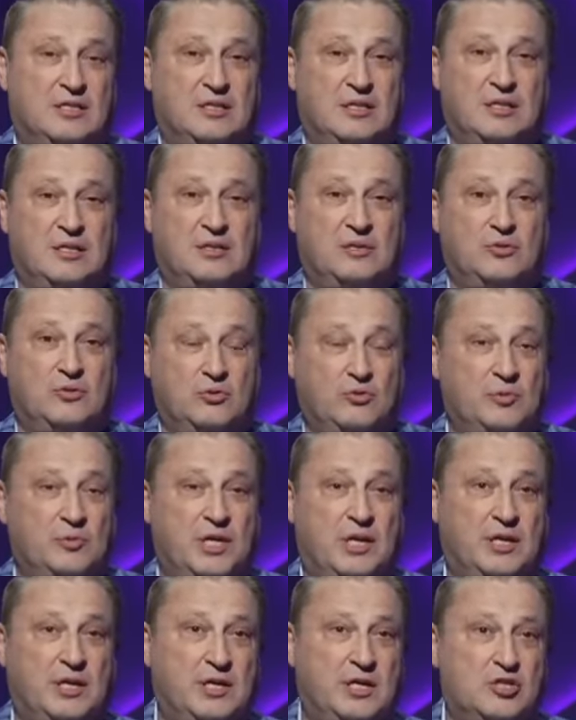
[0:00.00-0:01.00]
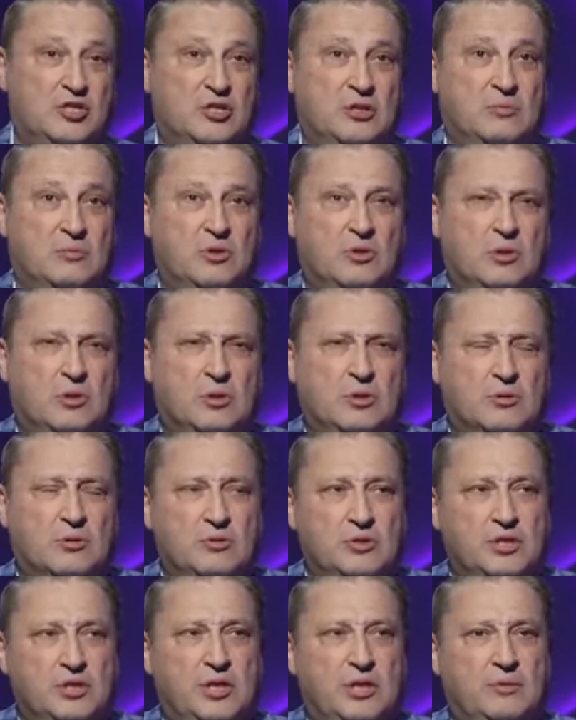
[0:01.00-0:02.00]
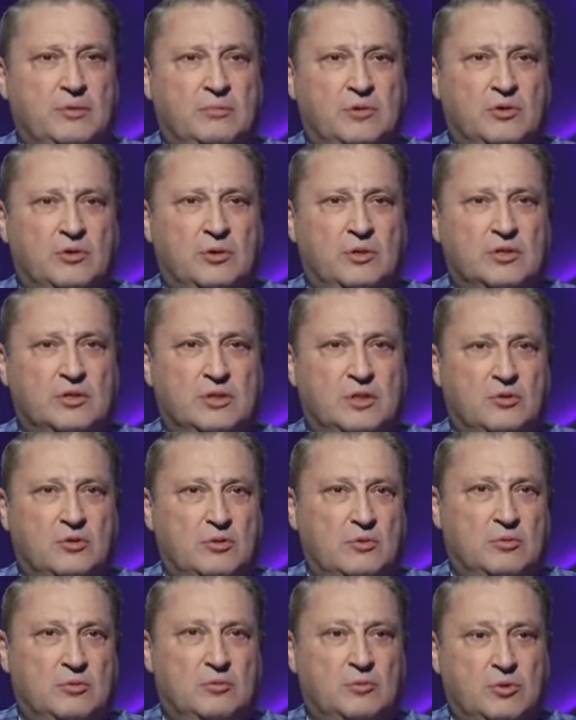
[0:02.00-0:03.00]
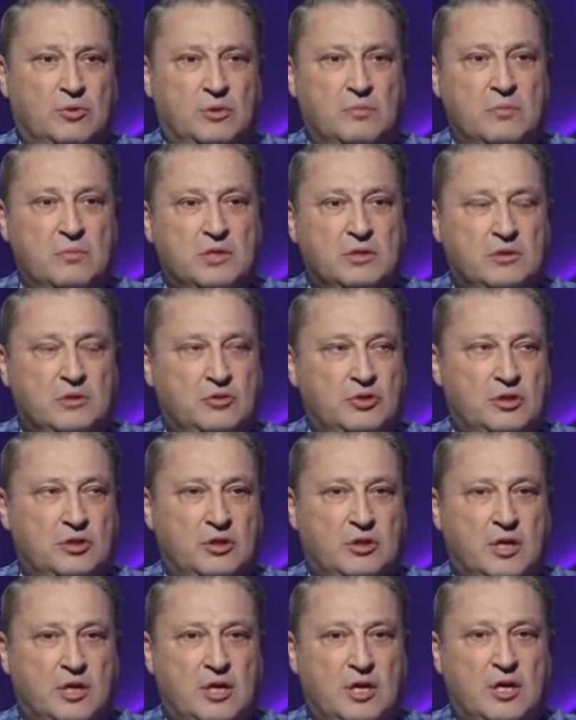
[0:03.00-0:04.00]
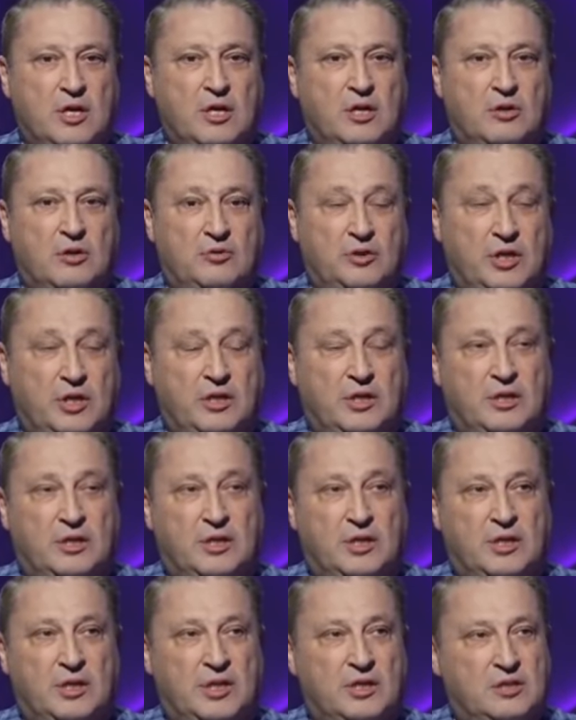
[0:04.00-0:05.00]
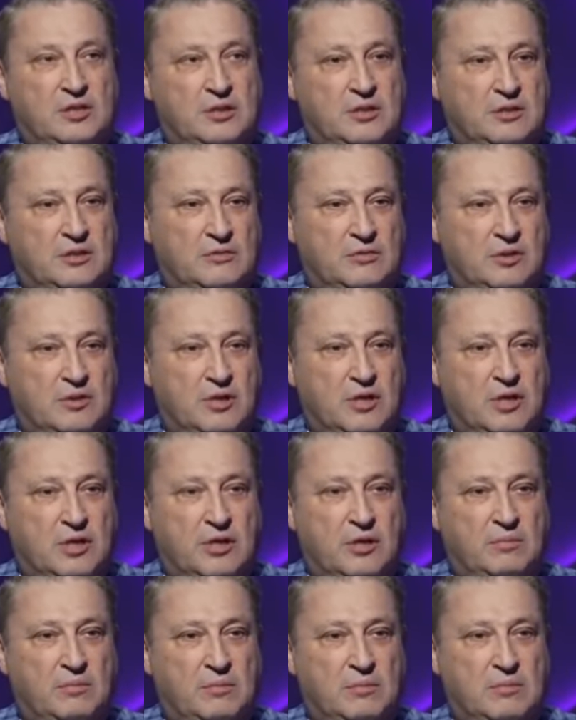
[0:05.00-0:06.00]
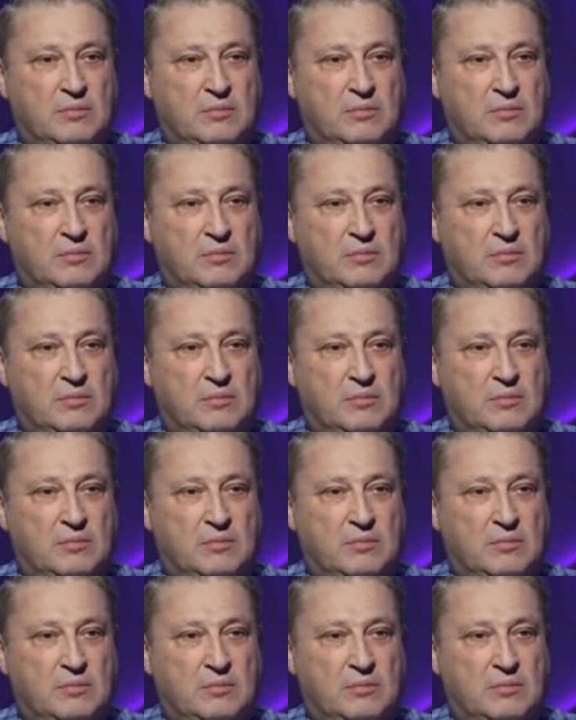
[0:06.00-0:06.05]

э, ну у меня, конечно, много друзей, много знакомых, много мыслящих людей, когда начался вот Крым,